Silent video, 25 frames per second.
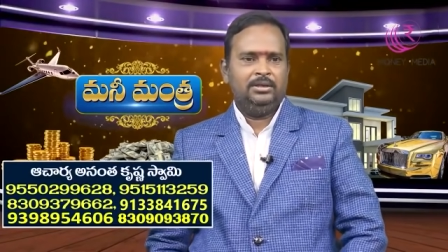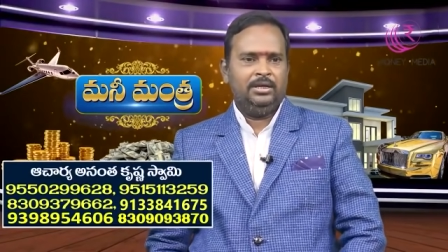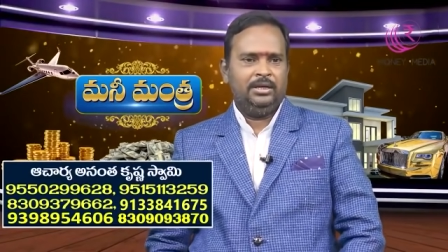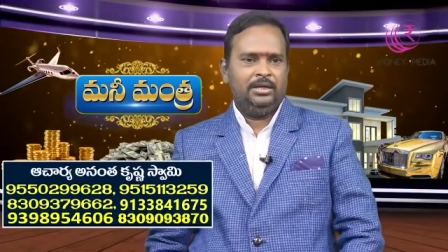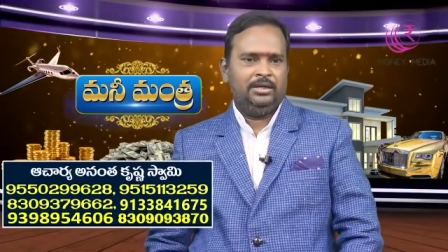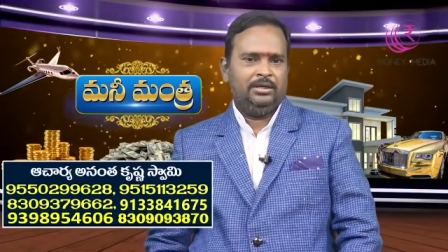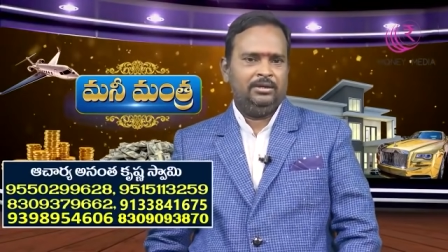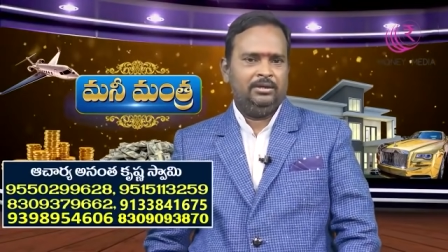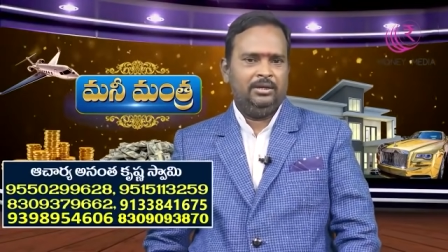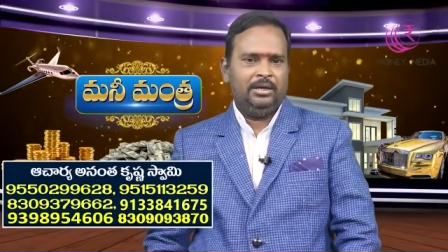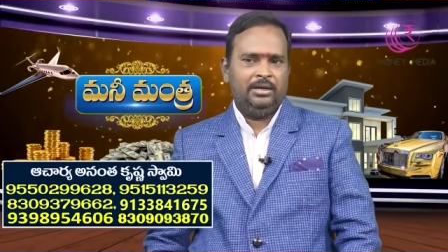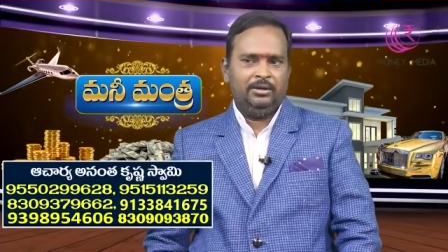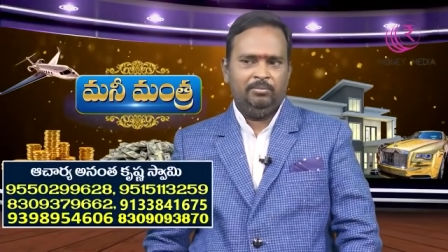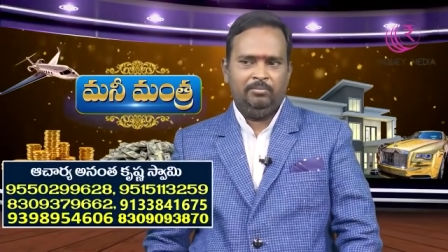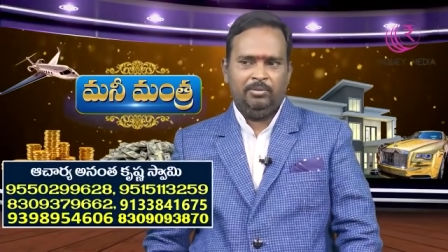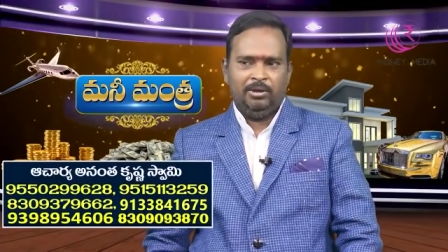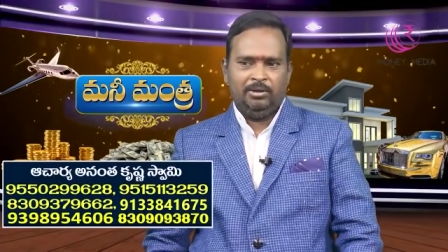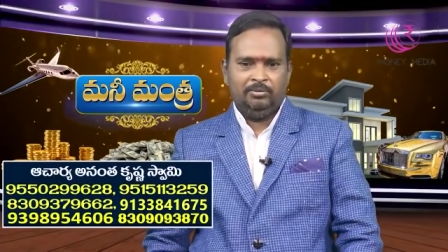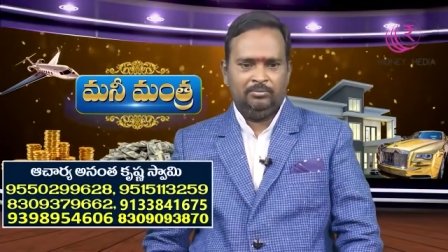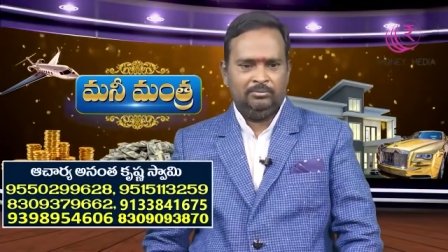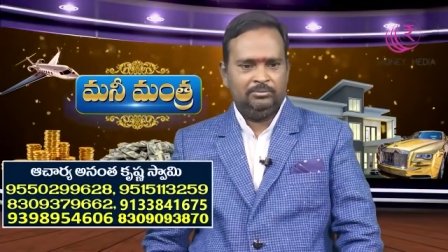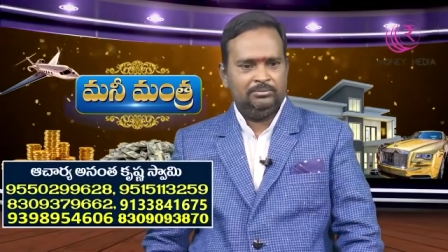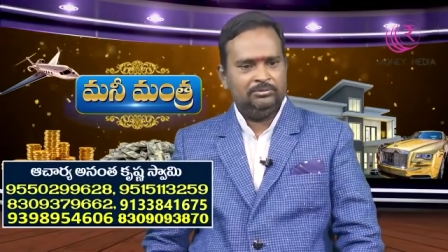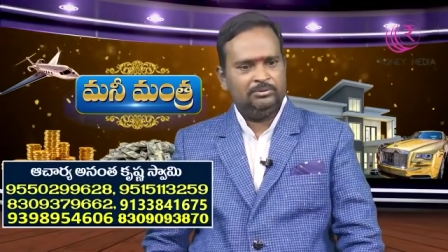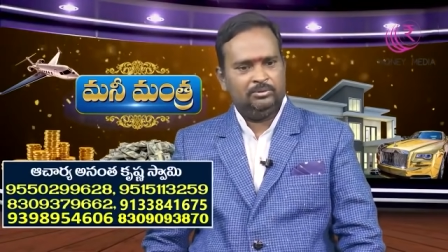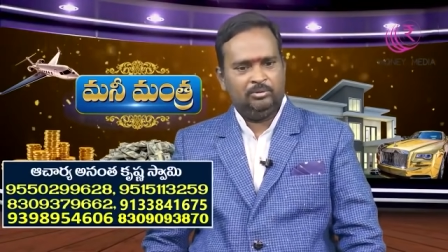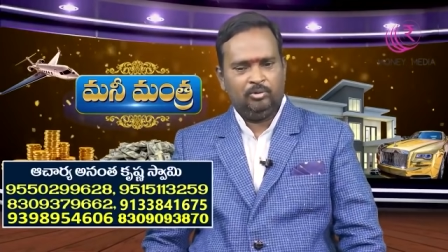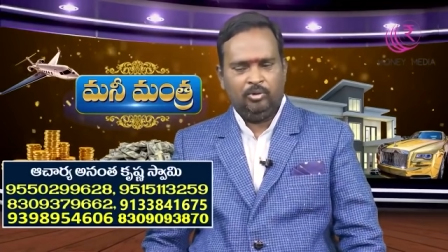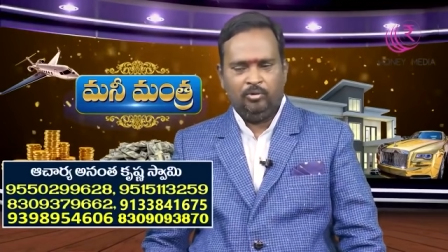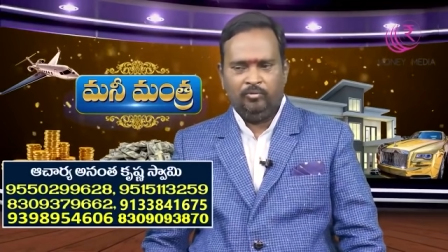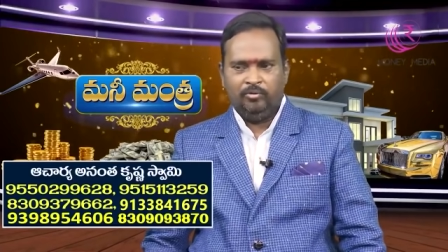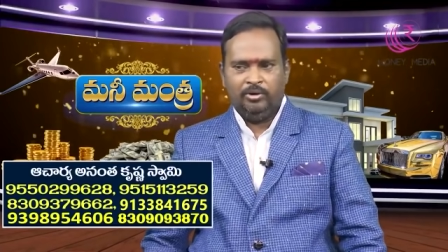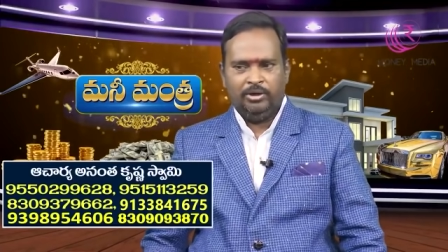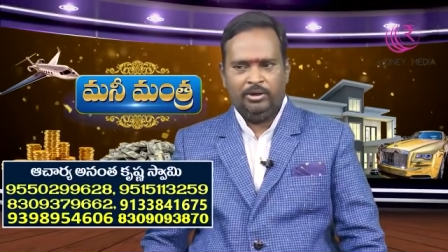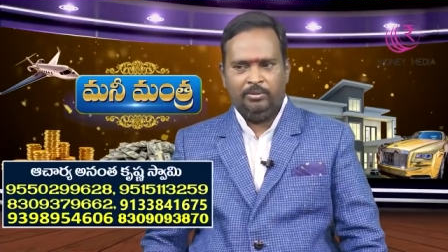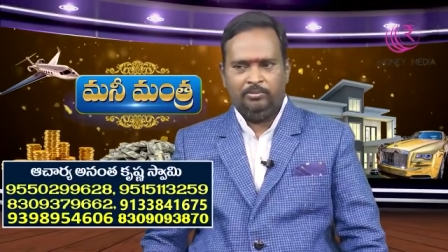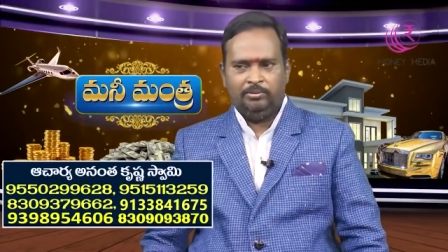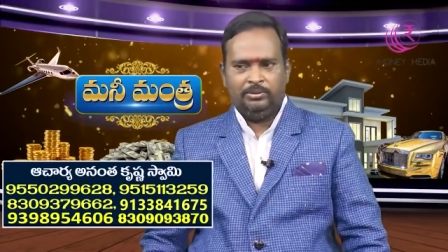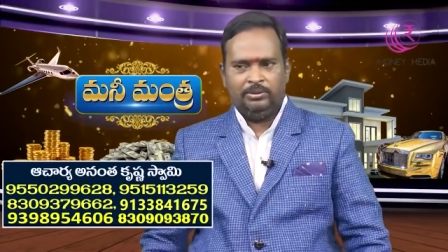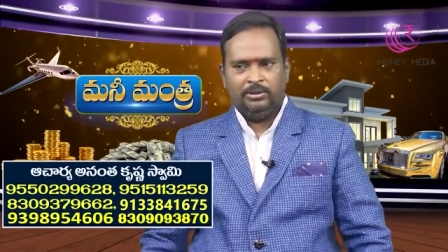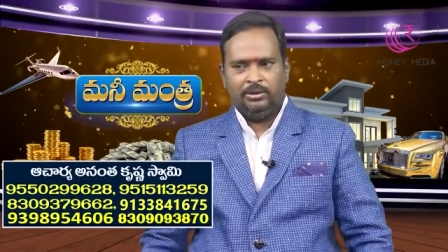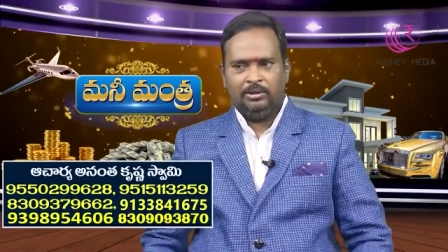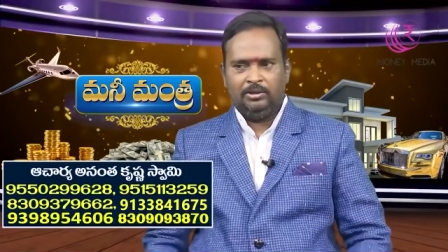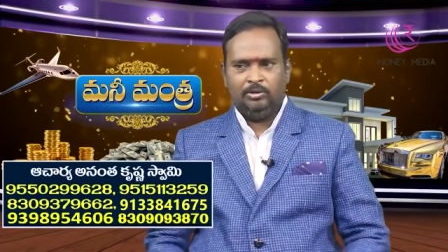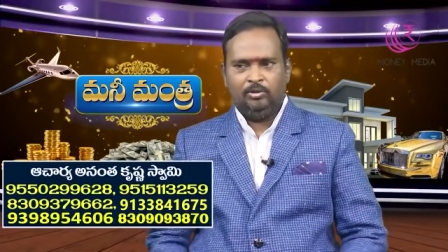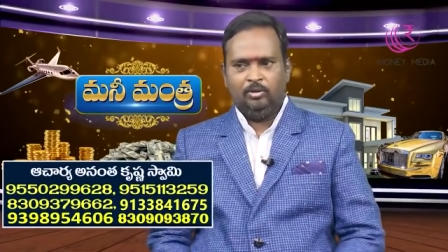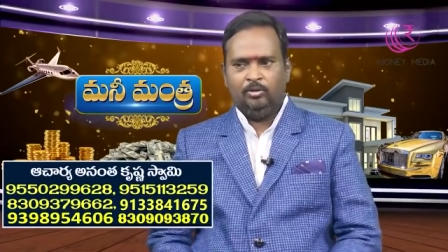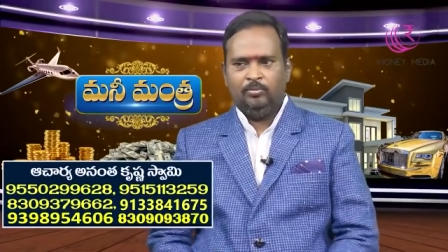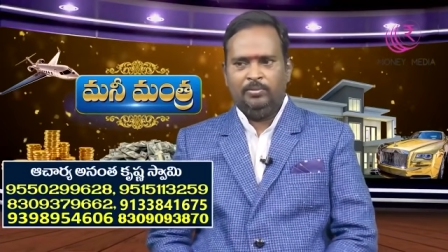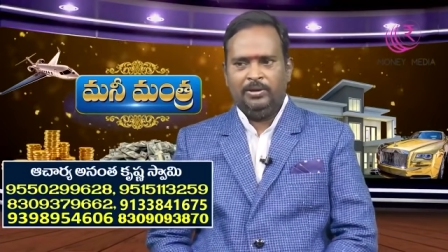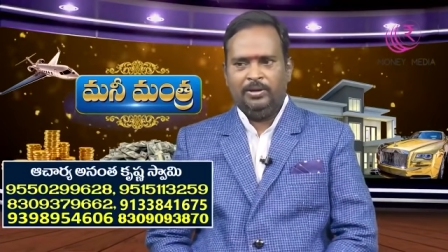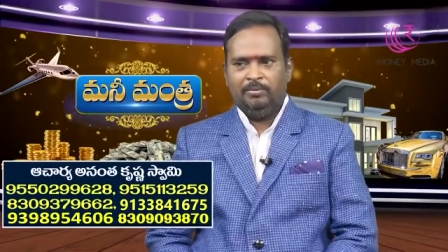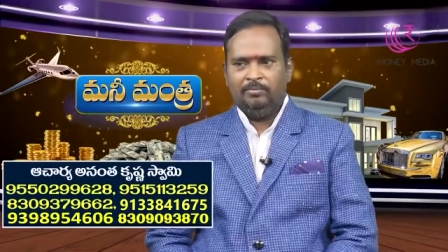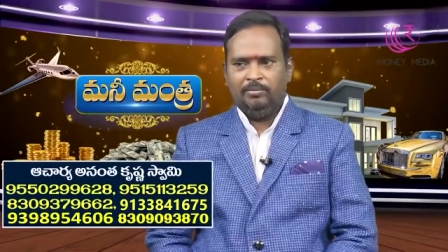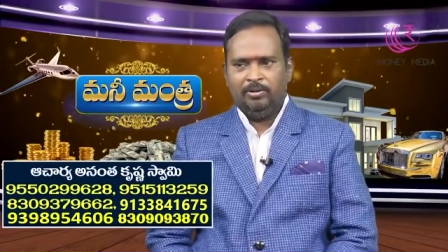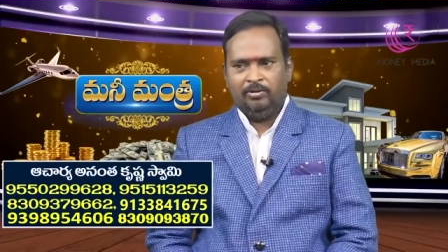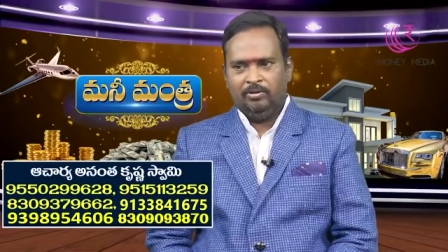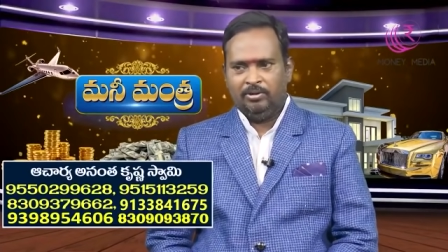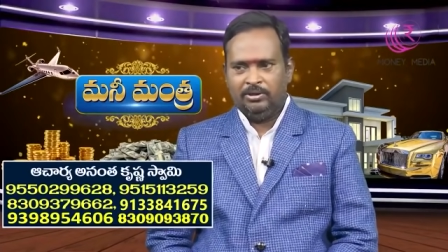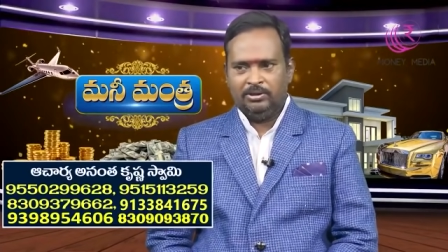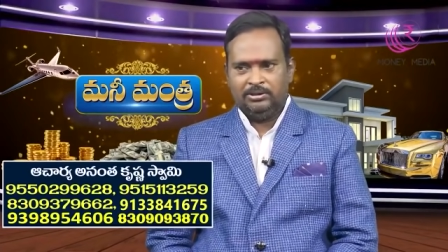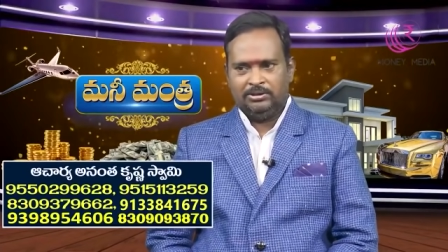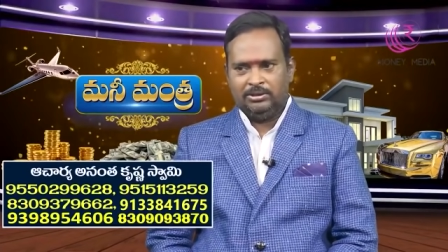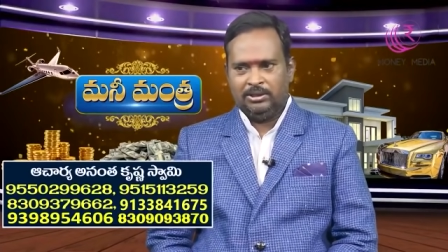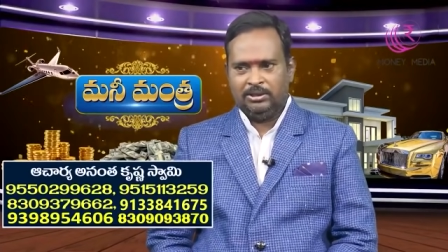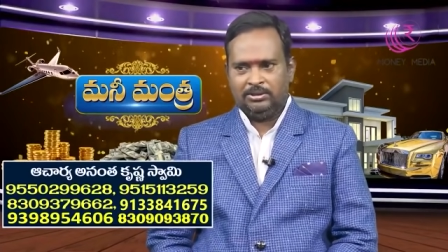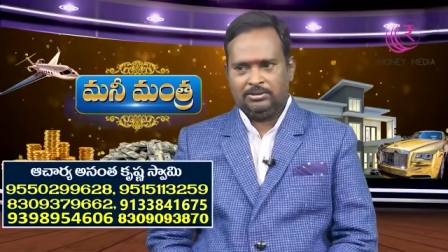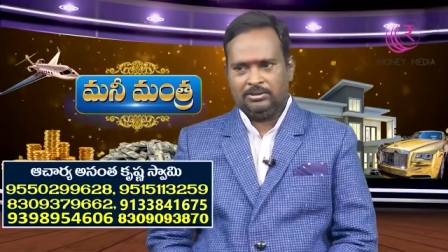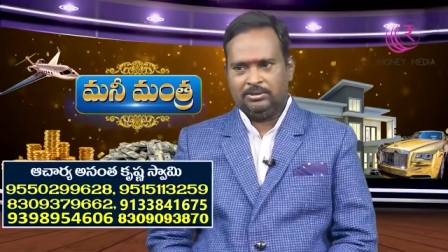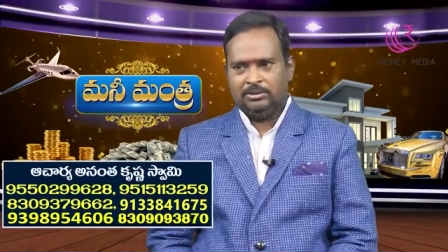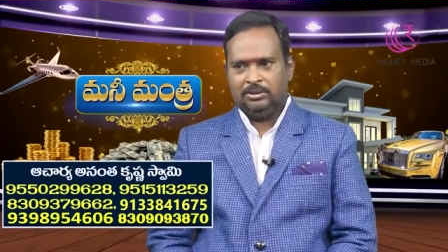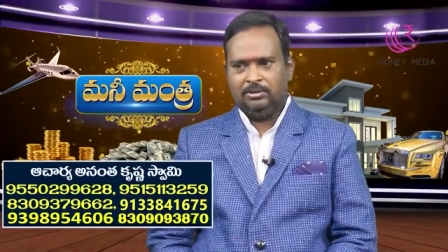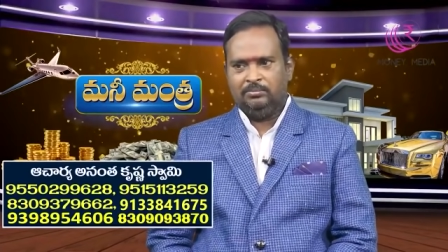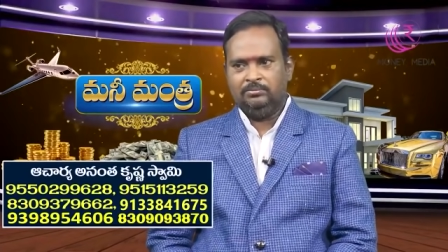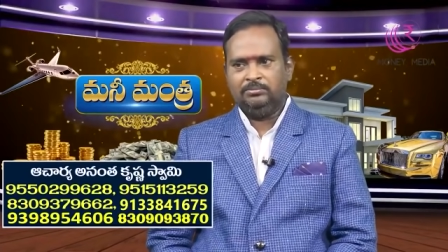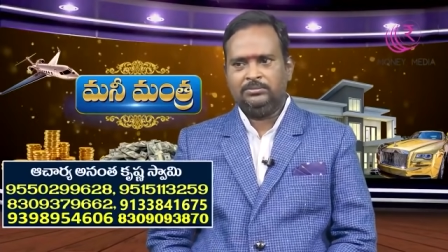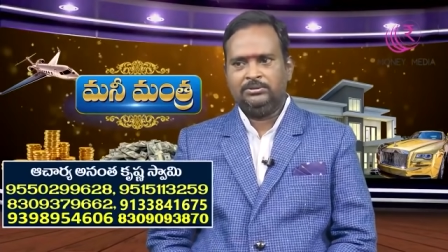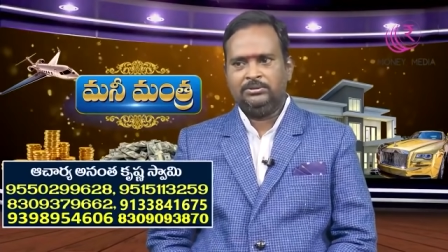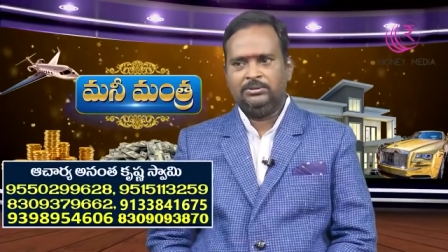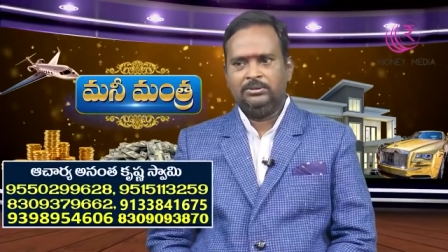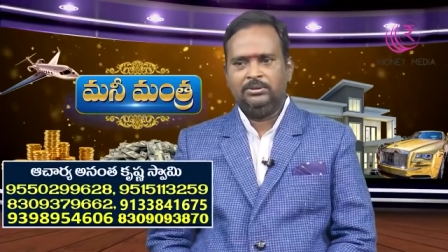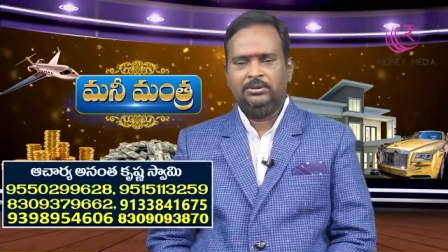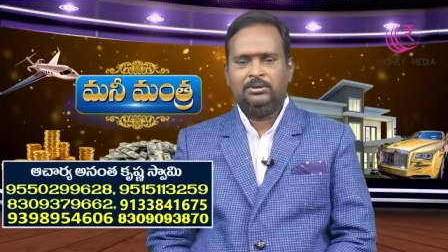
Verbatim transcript: దానికి అన్ని మనం కోవిడ్ నిబంధనలకు లోపడే మనం అన్నీ చేస్తున్నాం